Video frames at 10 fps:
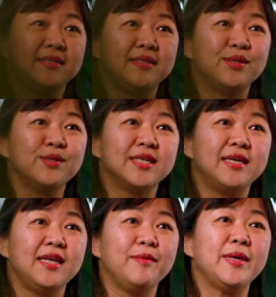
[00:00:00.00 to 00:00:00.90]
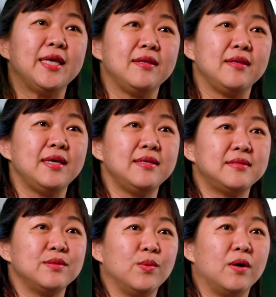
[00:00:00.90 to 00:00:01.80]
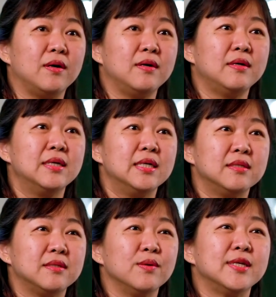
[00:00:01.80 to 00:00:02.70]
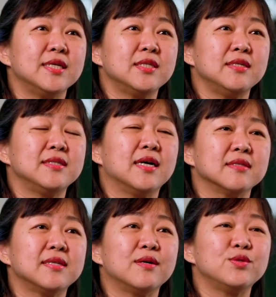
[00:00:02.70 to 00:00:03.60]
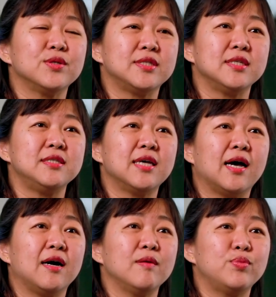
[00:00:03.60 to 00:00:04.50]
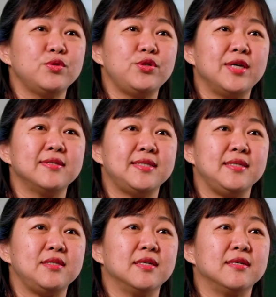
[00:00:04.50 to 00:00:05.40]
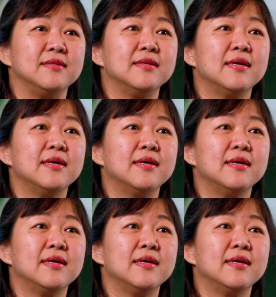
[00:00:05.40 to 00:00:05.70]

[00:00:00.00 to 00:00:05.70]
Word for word: 祈求神灵敏医治我，使我的肾脏操作正常，不需要洗肾。